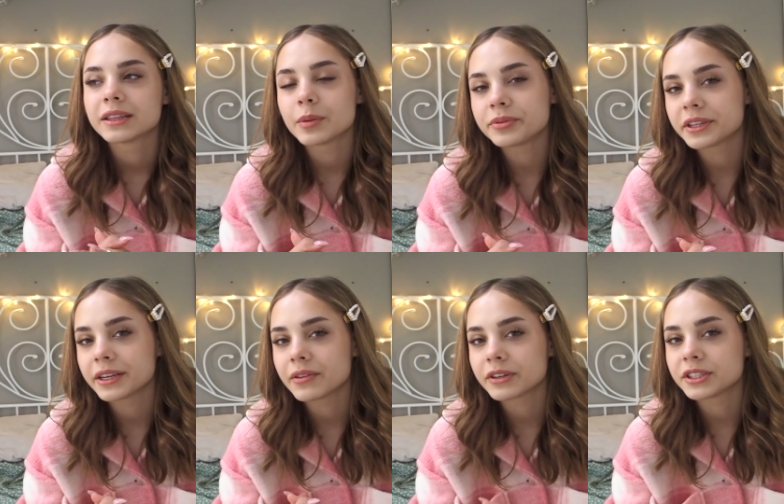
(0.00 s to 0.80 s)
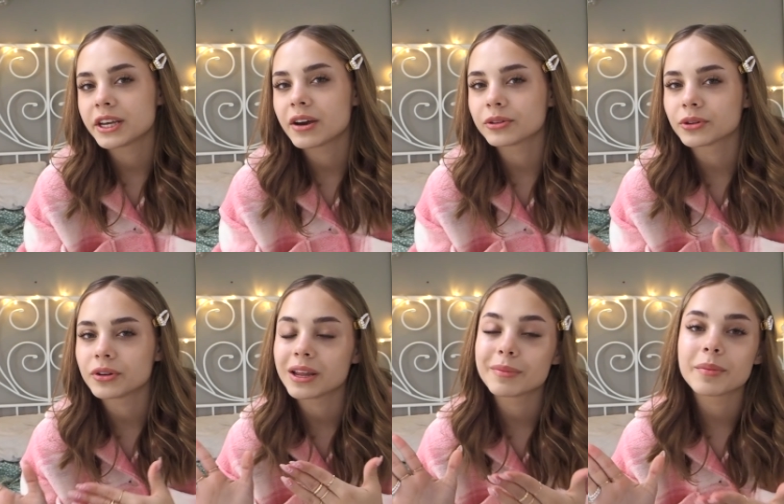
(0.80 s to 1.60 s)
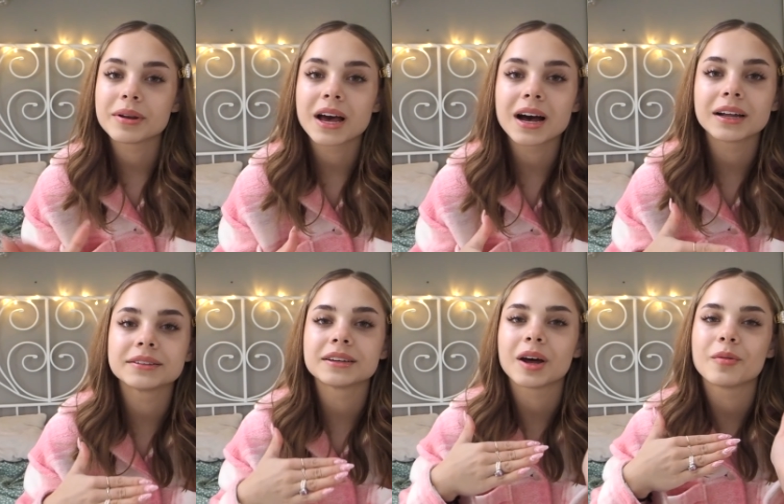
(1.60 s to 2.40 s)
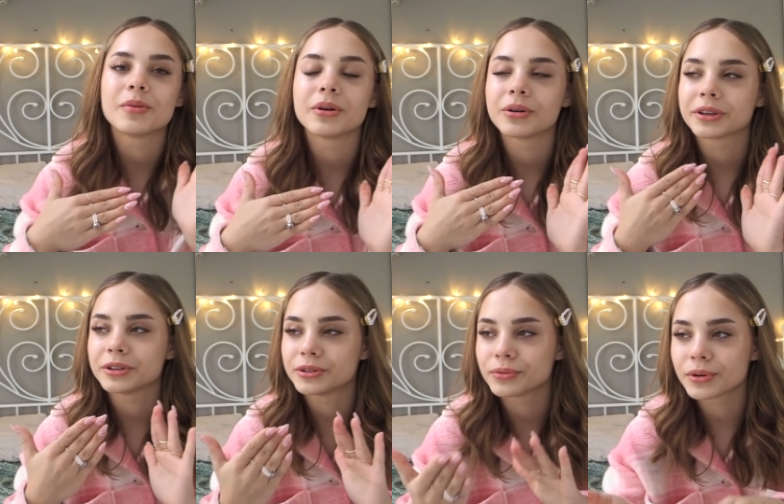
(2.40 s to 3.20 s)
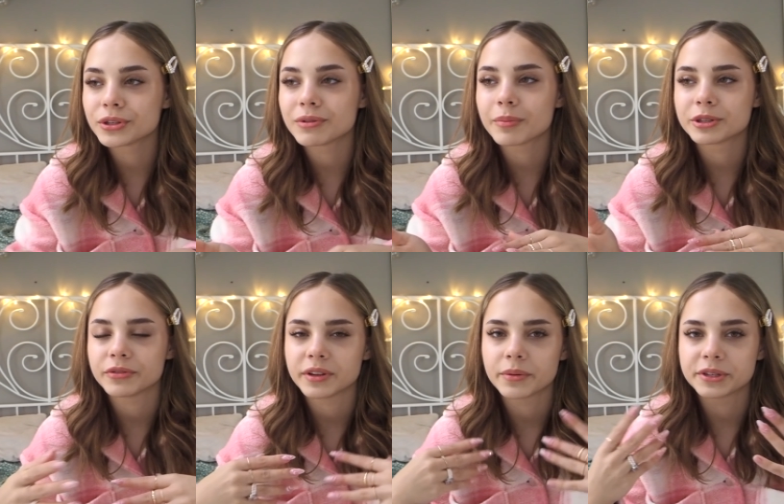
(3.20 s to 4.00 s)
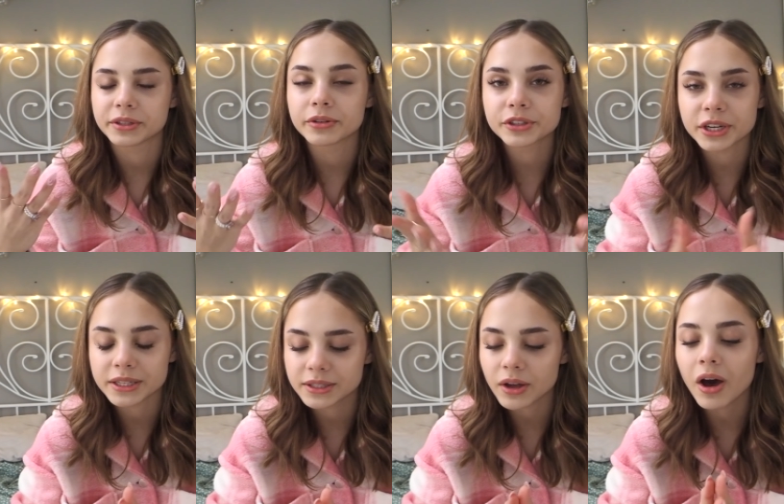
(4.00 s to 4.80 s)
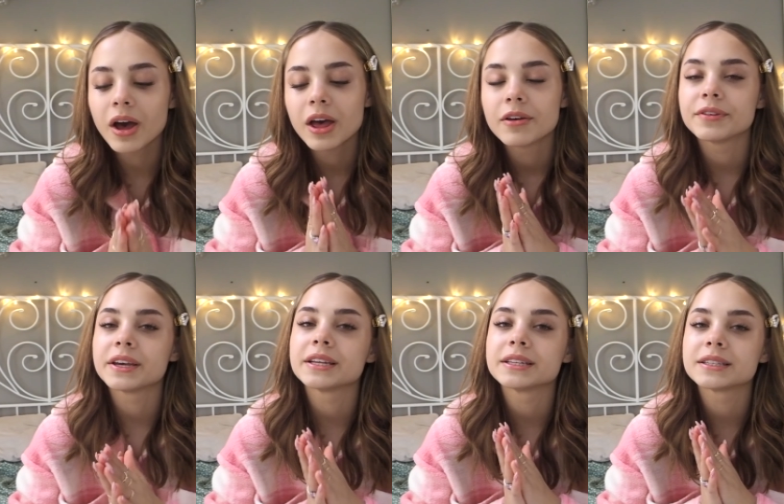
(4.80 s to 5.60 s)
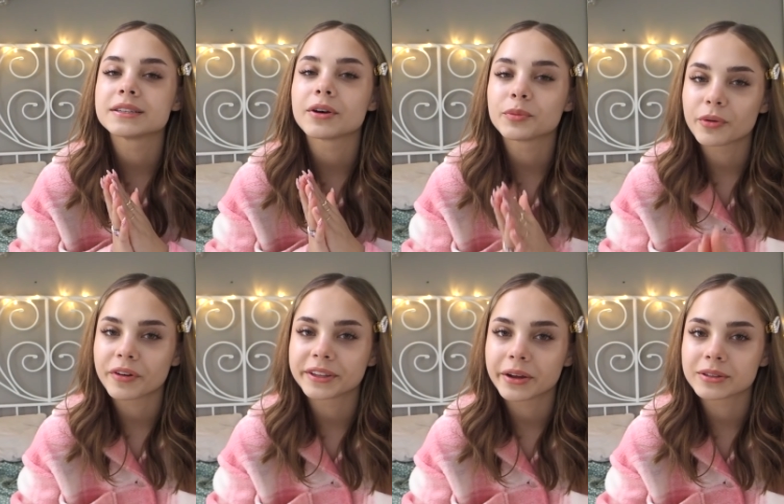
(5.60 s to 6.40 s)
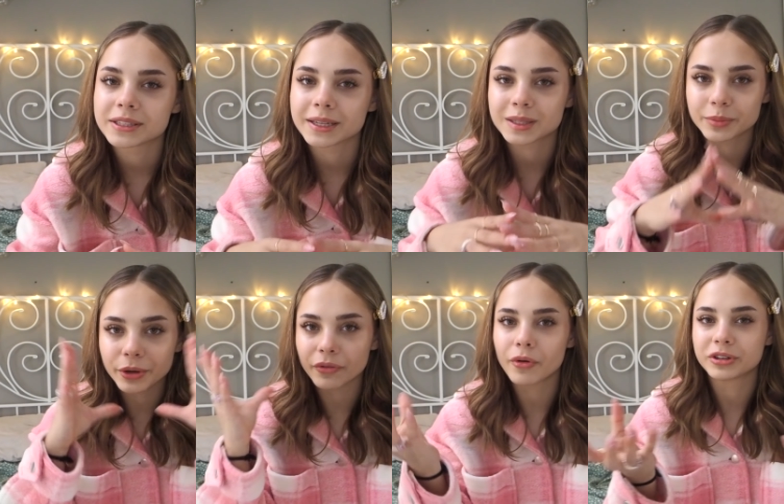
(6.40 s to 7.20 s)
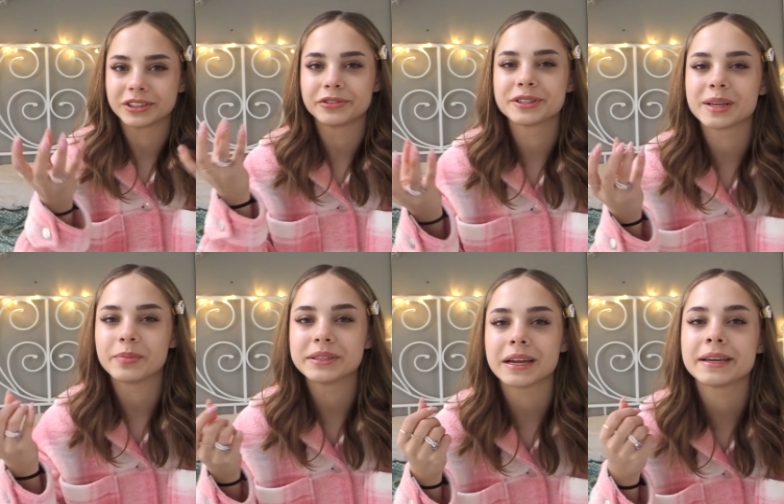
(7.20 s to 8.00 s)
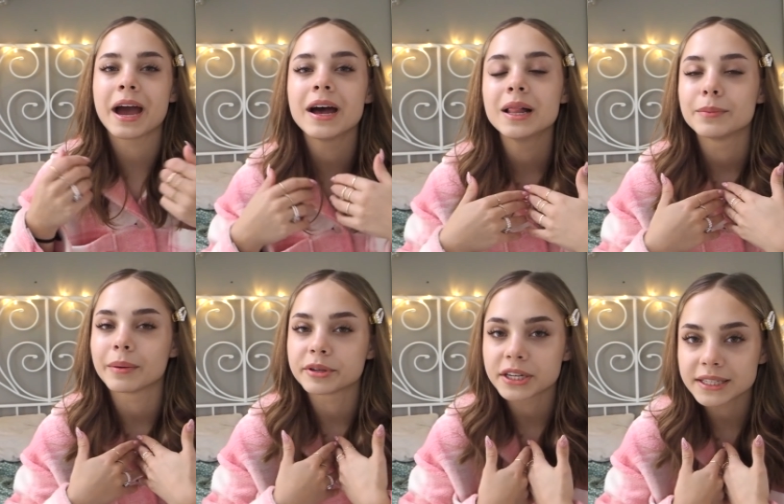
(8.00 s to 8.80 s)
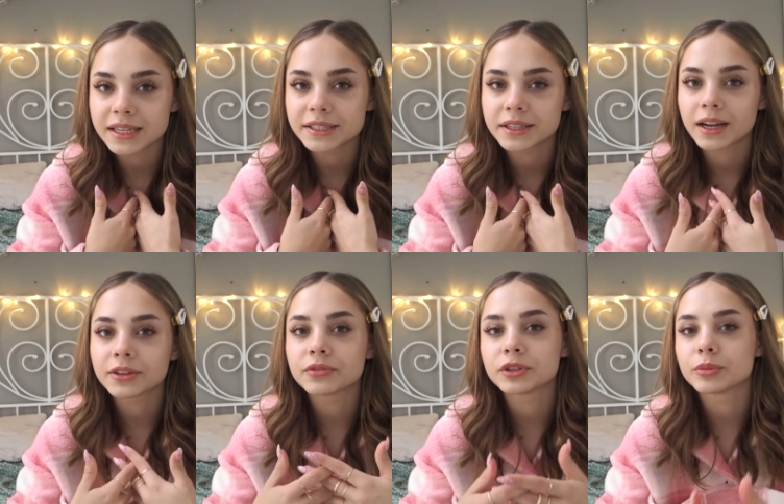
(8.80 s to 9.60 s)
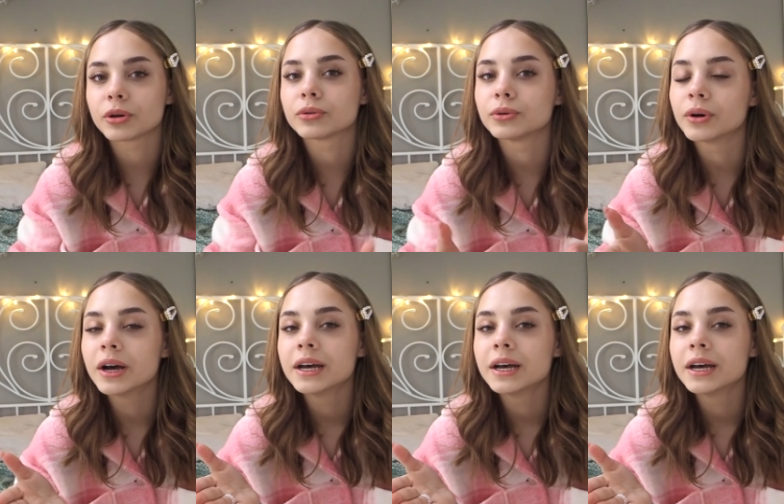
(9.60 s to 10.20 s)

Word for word: Te pytania właśnie o to, ile mam lat albo kiedy się urodziłam, przewijały się dość często, więc odpowiadając tak zbiorowo już na te wszystkie pytania, mam 16 lat, w tym roku